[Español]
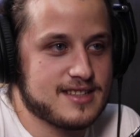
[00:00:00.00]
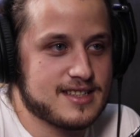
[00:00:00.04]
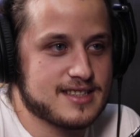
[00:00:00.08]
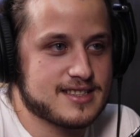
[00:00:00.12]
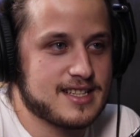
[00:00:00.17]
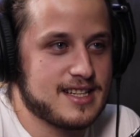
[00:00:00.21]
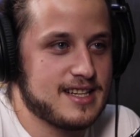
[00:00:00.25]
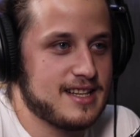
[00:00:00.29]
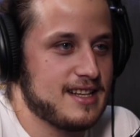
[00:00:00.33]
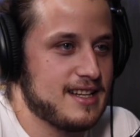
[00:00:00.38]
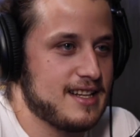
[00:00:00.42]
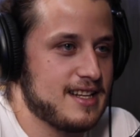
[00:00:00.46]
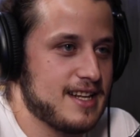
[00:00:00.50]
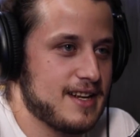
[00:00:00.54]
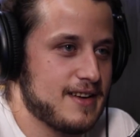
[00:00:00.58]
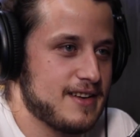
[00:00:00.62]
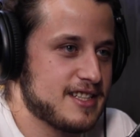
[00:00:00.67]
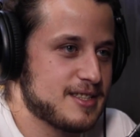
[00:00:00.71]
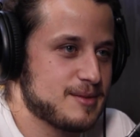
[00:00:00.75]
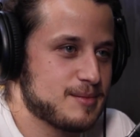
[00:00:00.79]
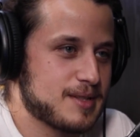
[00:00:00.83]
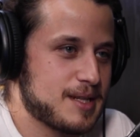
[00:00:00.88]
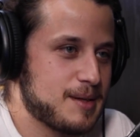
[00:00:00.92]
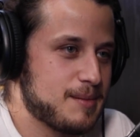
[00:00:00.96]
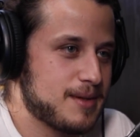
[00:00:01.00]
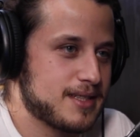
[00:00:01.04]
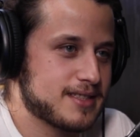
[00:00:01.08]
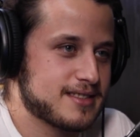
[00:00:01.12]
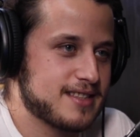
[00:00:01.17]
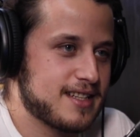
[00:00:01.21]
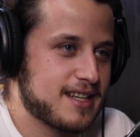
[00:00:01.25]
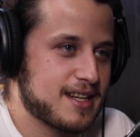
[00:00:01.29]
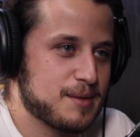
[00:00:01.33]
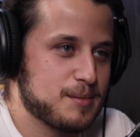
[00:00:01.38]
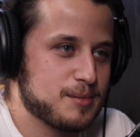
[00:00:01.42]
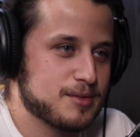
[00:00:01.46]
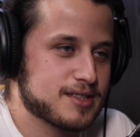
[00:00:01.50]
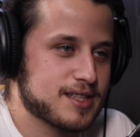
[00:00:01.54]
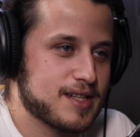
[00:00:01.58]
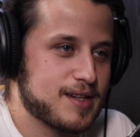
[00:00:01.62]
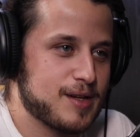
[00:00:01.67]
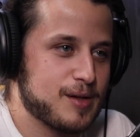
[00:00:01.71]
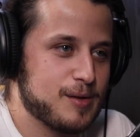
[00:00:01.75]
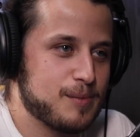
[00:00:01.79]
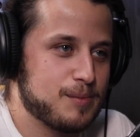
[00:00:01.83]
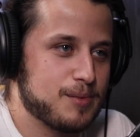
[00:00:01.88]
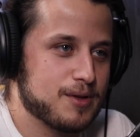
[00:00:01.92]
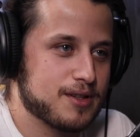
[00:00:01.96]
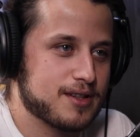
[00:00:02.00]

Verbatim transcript: es la vez que más tarde hemos grabado un